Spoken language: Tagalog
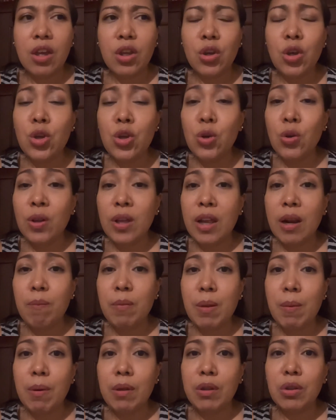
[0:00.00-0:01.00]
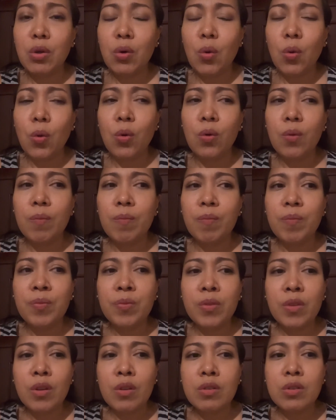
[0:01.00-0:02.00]
Yun yung naramdaman ko
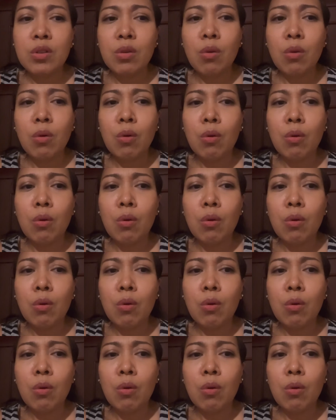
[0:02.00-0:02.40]
So,